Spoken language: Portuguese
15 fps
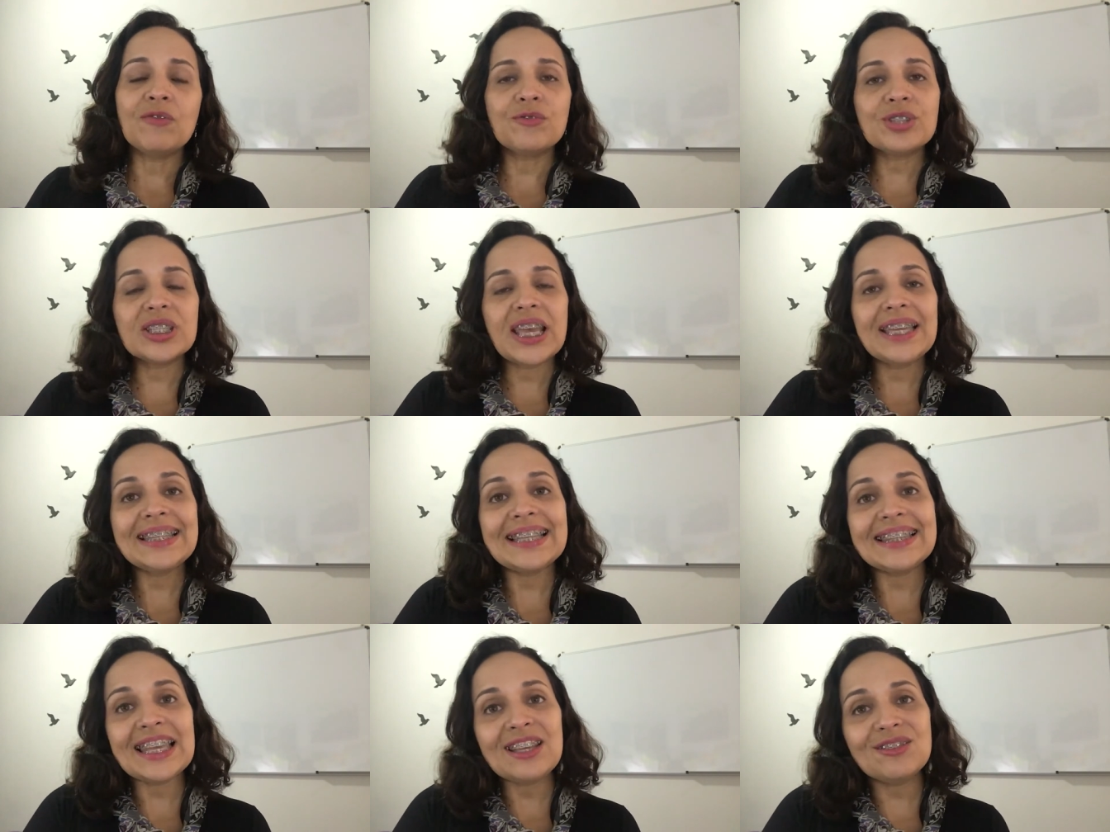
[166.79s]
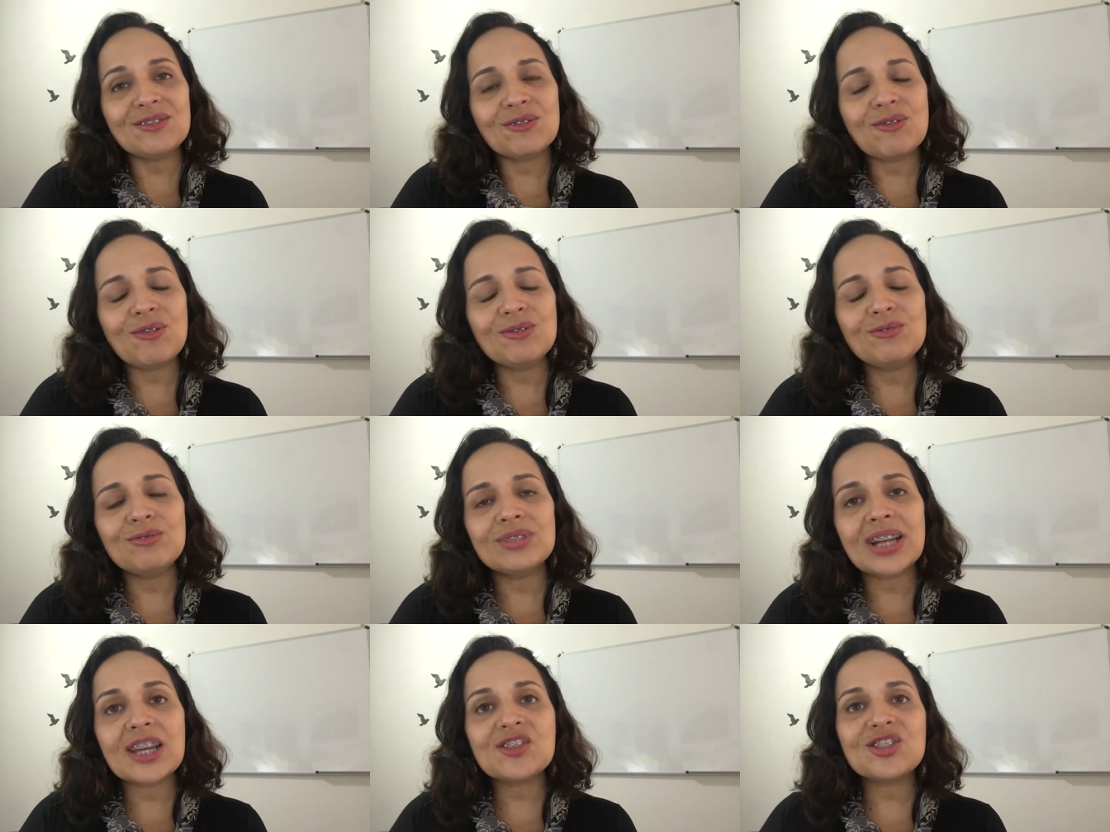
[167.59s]
Você ainda tem todo
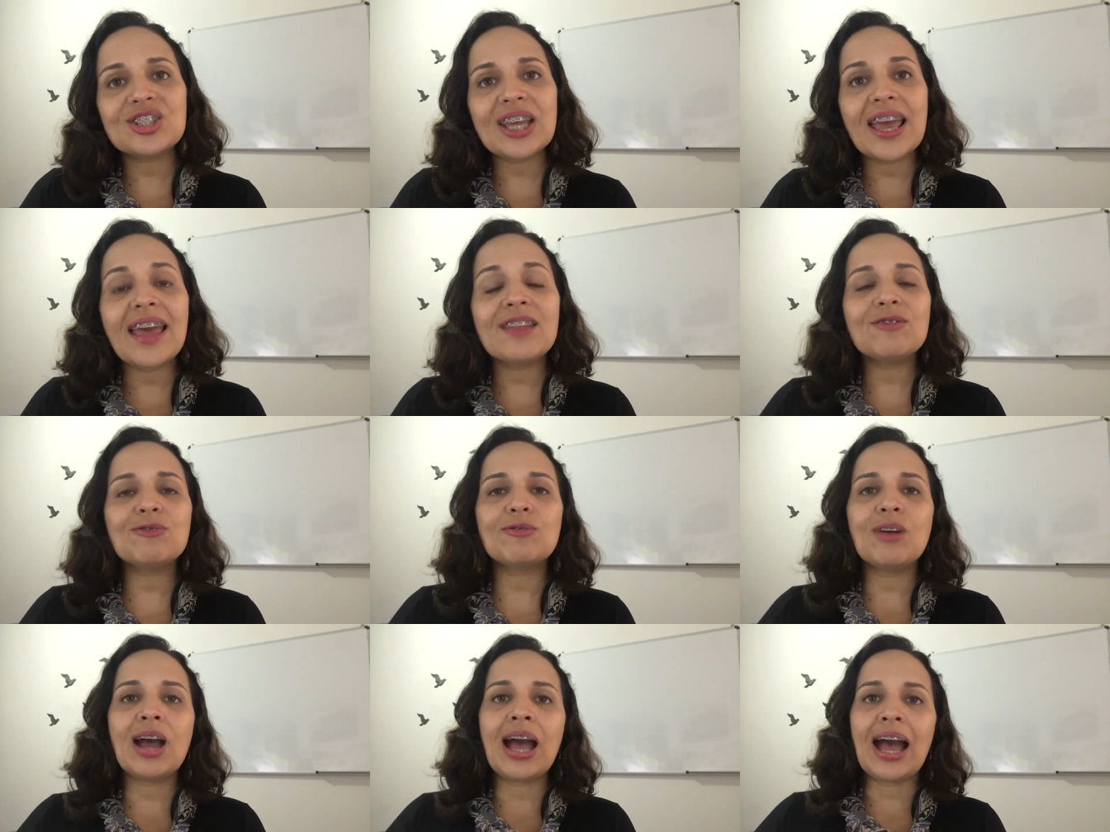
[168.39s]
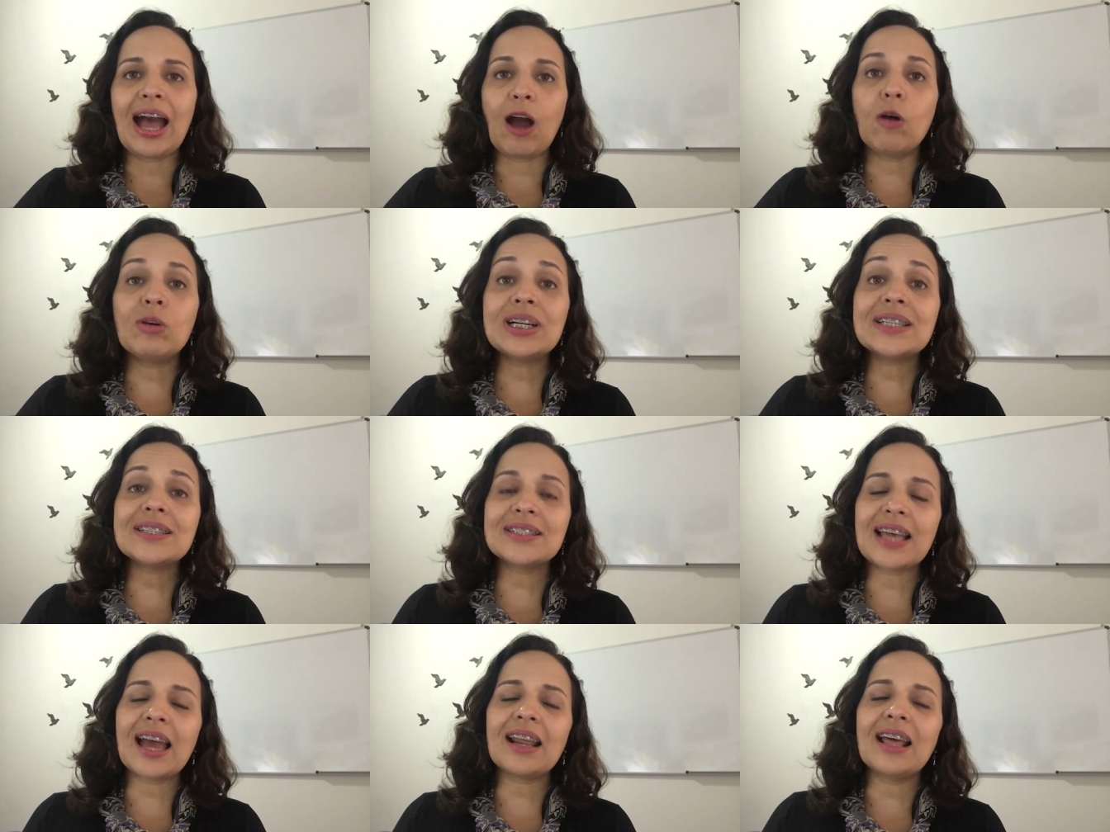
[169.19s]
um trajeto a
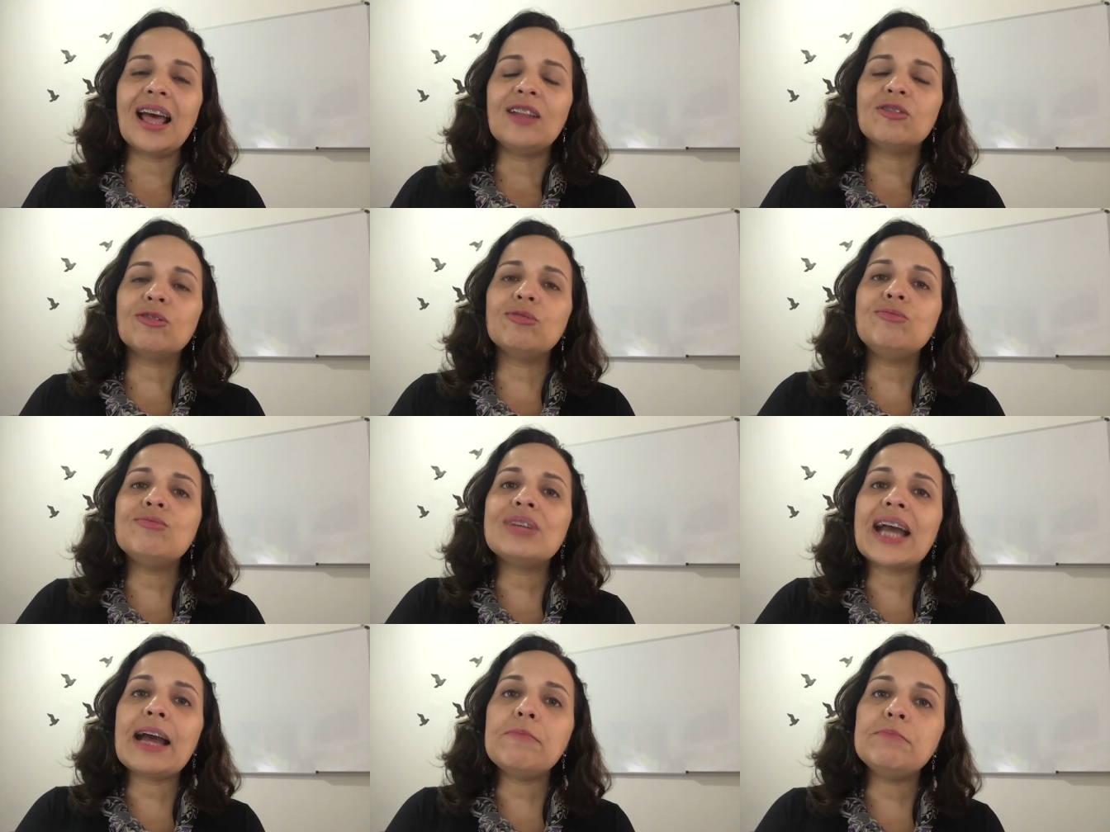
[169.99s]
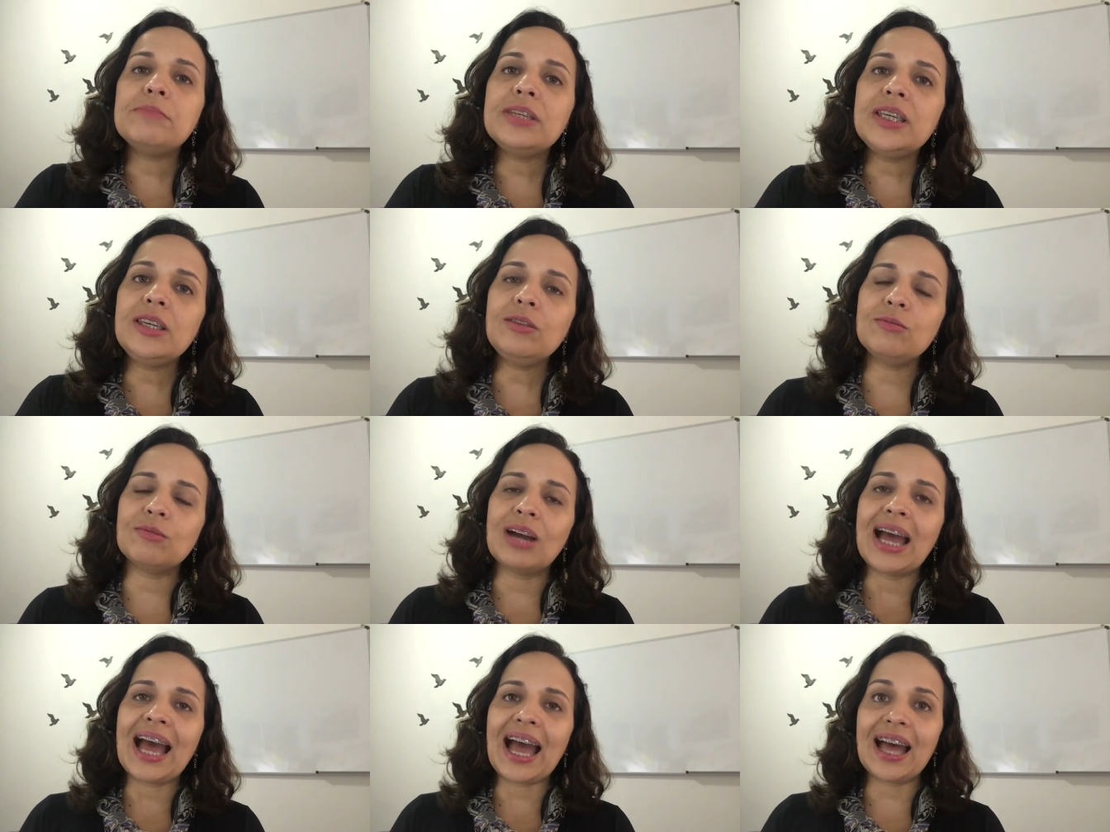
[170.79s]
alcançar, todo um caminho
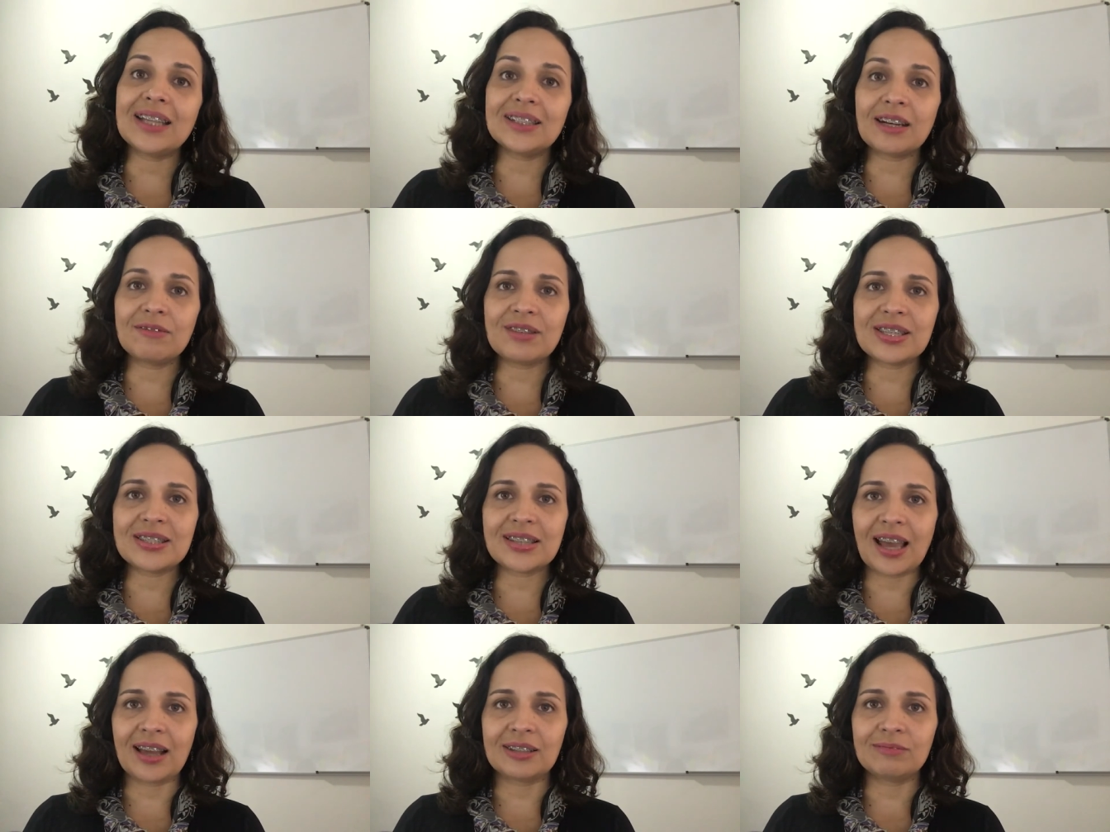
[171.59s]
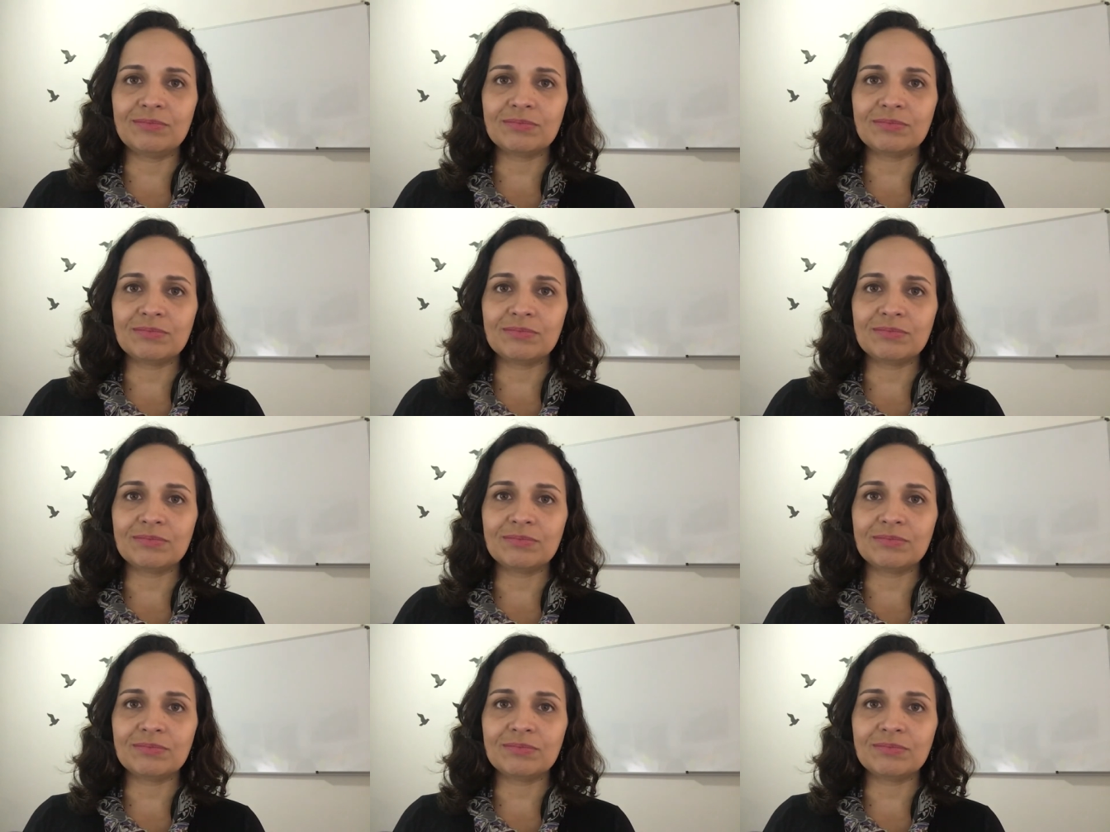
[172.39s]
a atravessar.